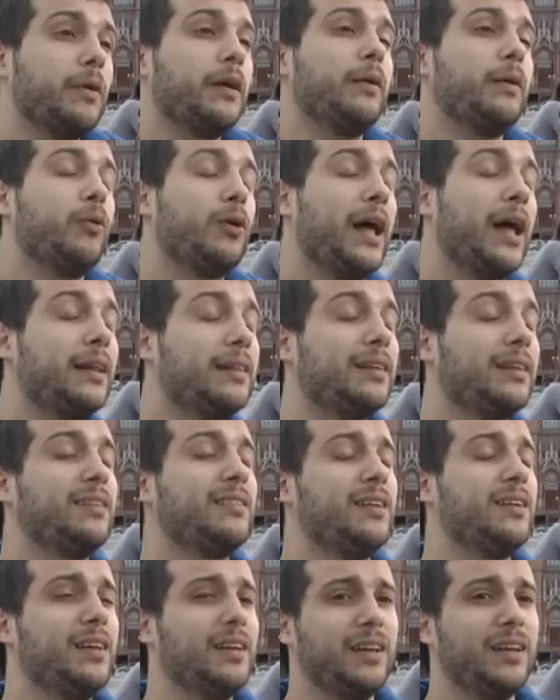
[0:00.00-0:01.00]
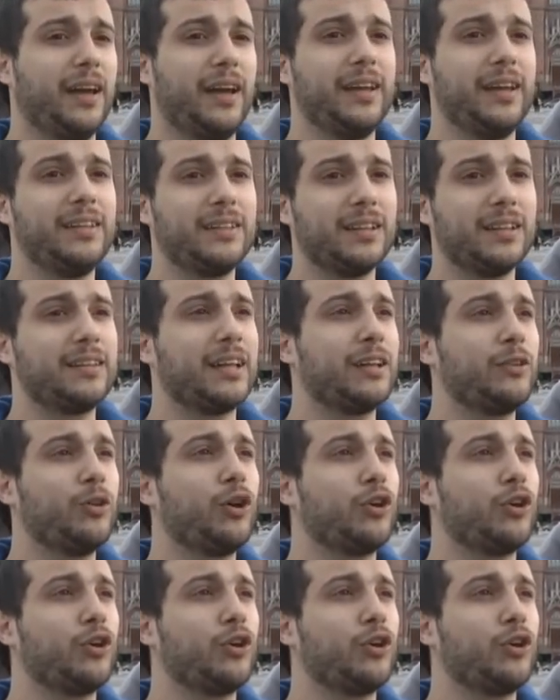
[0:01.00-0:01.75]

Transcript: eh, volantes e intentando